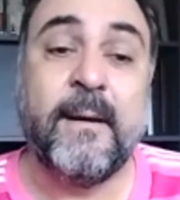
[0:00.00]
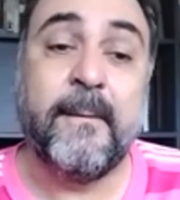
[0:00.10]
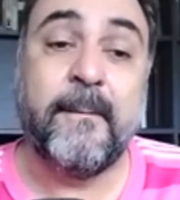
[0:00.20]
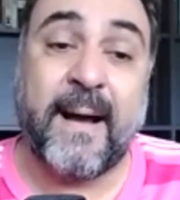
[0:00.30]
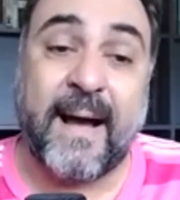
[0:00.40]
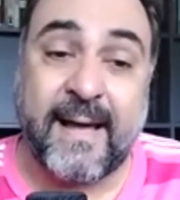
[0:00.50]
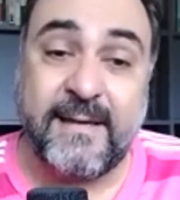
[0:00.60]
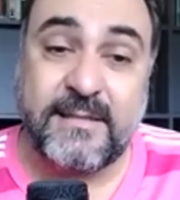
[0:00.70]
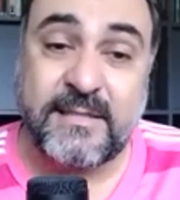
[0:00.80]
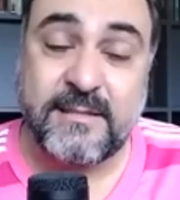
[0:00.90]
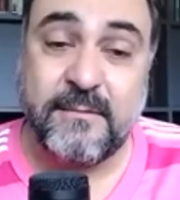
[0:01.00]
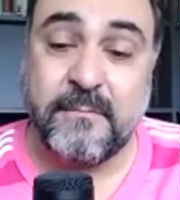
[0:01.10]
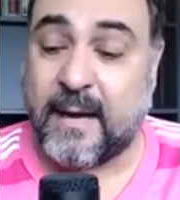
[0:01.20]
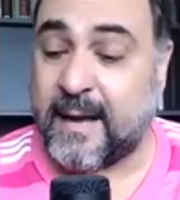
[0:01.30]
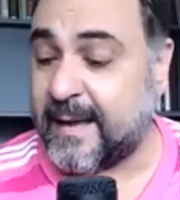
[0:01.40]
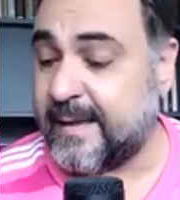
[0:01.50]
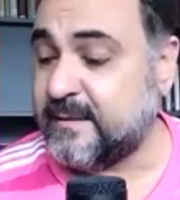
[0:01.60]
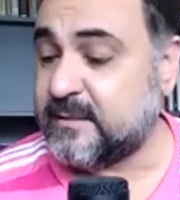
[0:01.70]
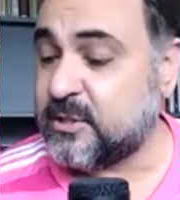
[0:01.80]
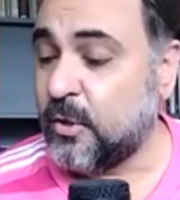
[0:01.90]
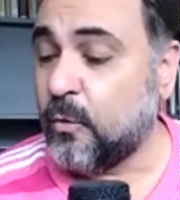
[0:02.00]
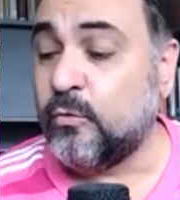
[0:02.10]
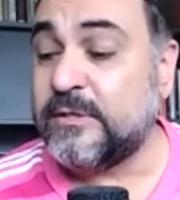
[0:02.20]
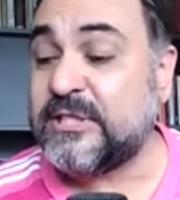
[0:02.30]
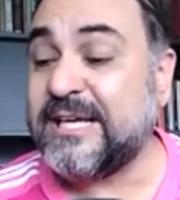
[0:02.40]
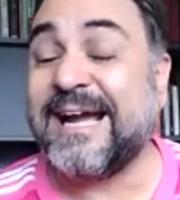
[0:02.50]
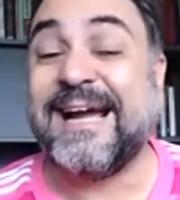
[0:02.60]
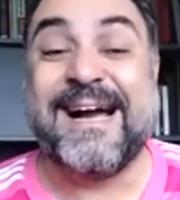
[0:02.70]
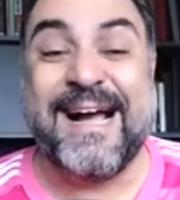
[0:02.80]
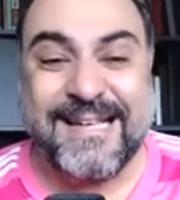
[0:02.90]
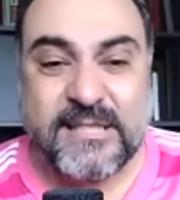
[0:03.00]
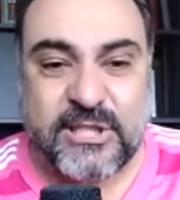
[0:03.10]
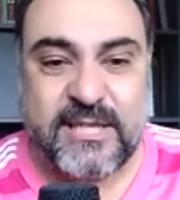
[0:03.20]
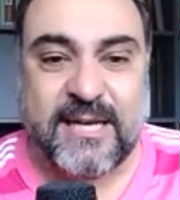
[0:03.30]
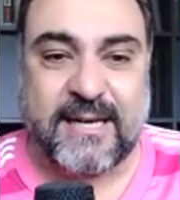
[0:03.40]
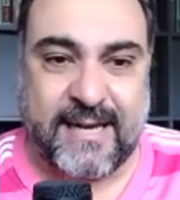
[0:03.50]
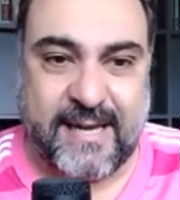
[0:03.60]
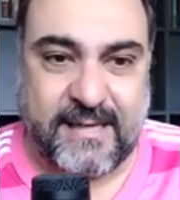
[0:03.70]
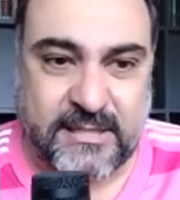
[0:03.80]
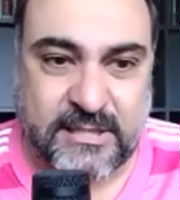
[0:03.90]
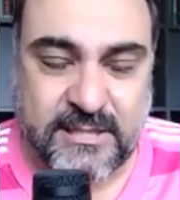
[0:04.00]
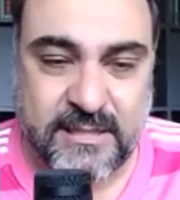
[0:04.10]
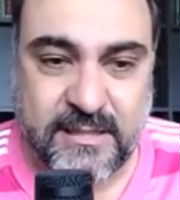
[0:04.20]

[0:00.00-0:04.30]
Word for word: mas, mas um gigante inglês